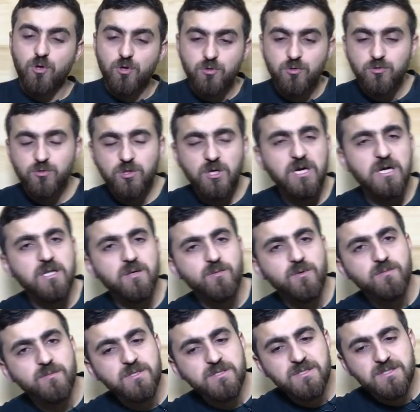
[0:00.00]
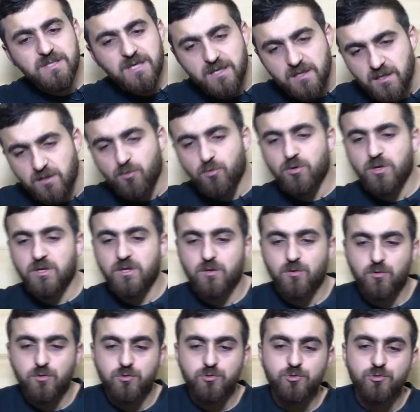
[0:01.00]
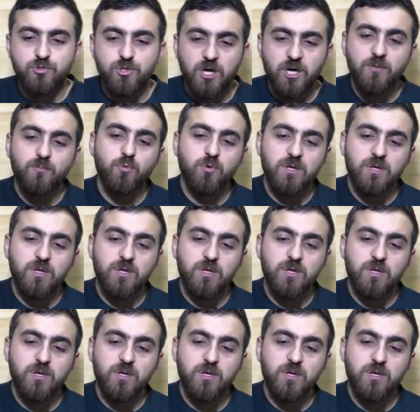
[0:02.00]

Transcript: Dördüncü kalıbımız yedi notadan oluşacak.